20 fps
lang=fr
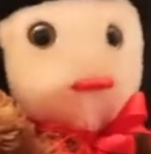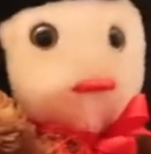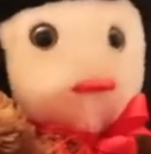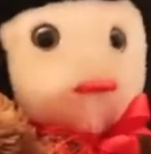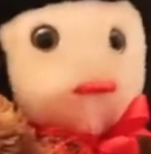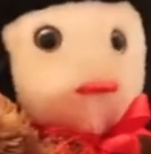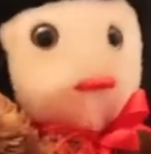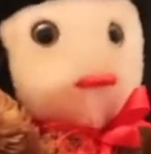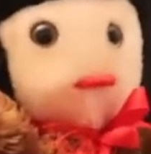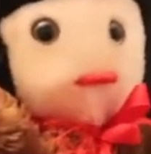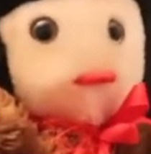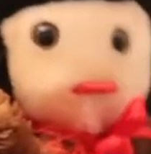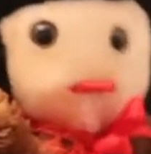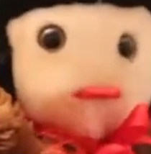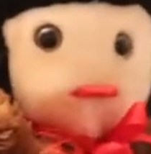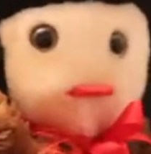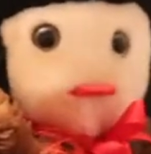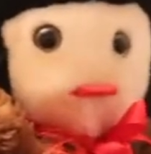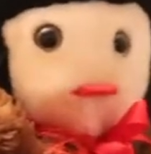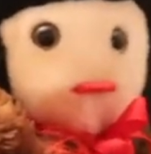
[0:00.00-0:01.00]
On vous a beaucoup
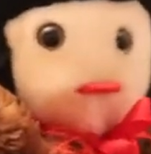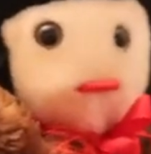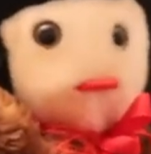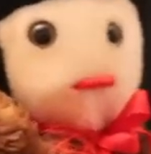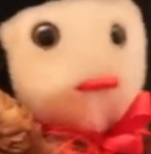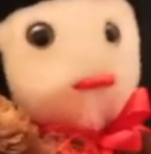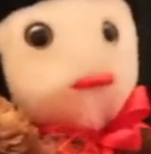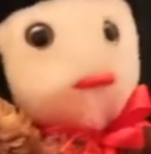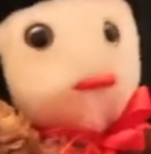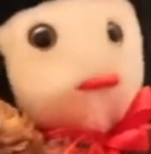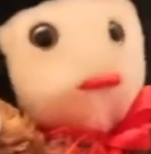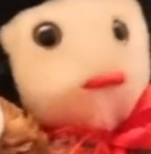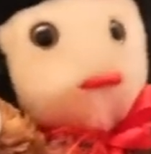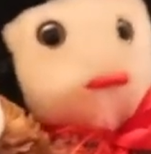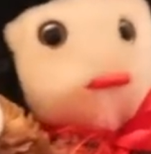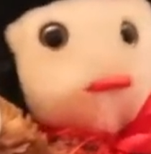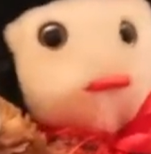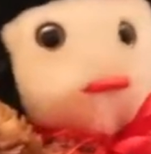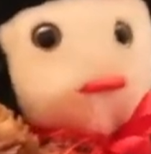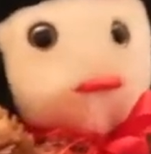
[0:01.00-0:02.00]
critiqué pendant de
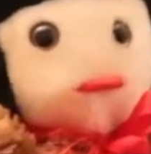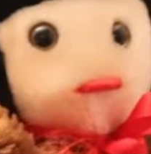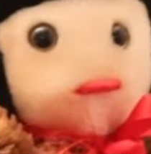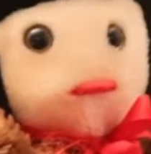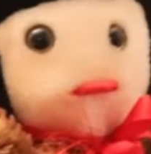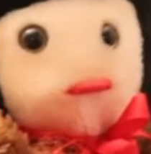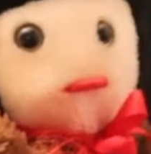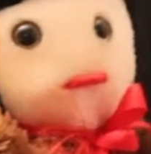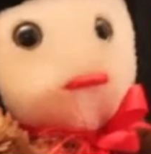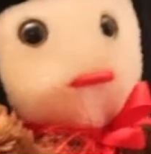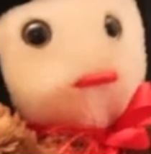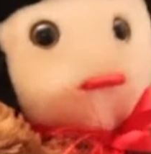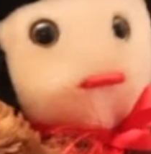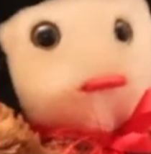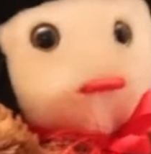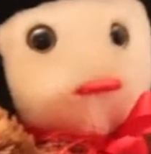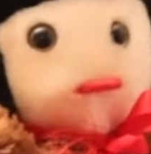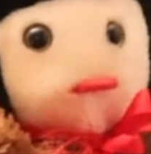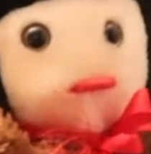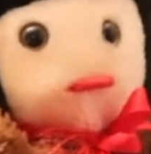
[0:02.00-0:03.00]
longues années en disant que
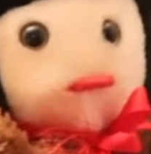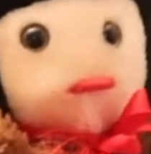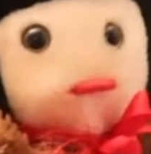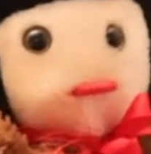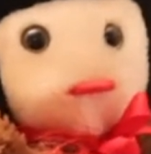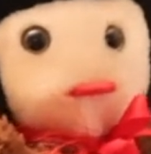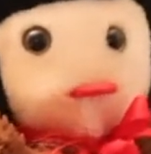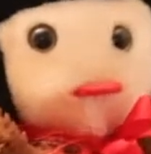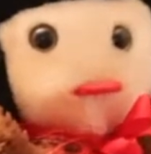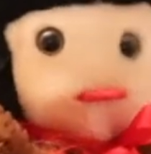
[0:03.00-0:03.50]
vous étiez le plus